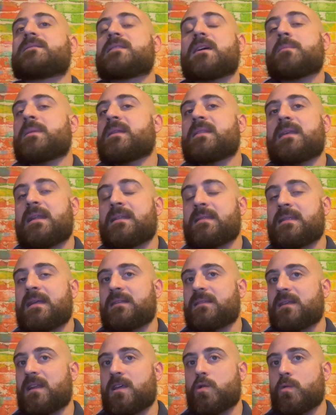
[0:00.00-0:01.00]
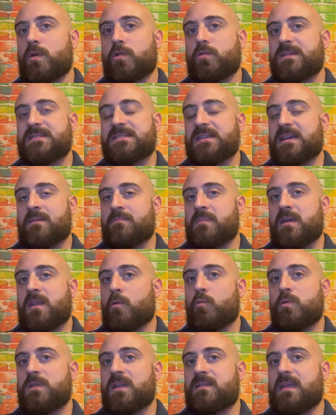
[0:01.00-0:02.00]
termine dell'annata la Juve dovesse cambiare
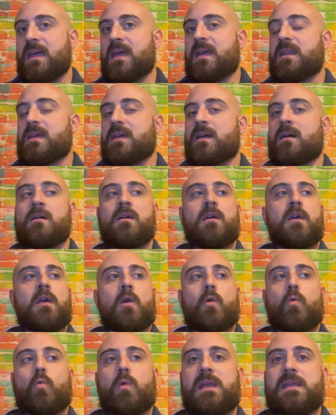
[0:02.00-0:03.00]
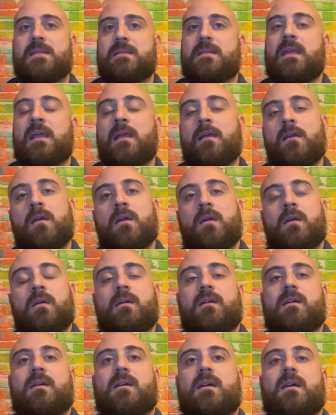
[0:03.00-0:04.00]
guida tecnica. Quindi,
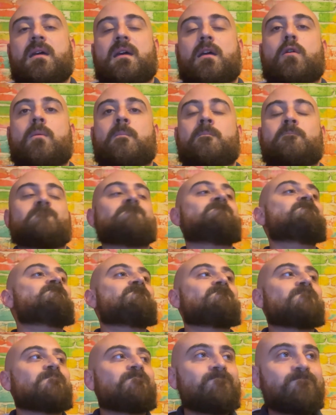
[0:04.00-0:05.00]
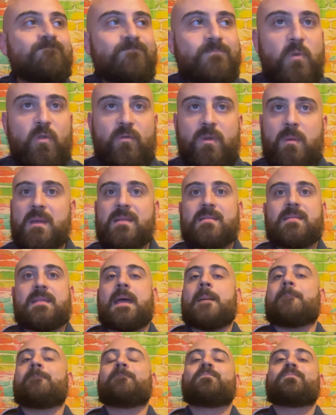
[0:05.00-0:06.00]
eh,
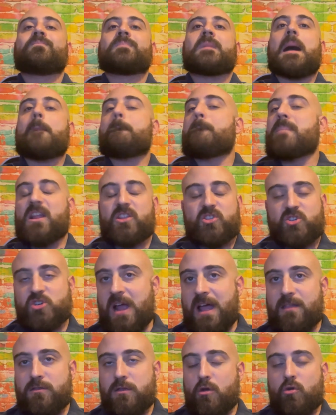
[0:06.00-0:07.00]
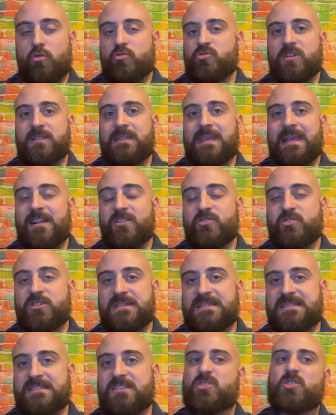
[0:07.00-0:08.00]
ovviamente, abbracciando i concetti
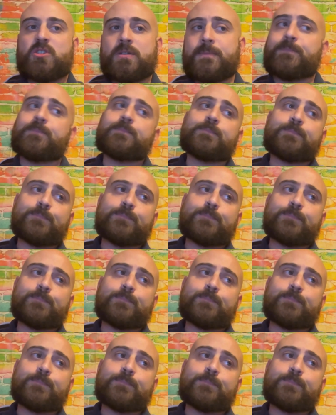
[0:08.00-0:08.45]
calcistici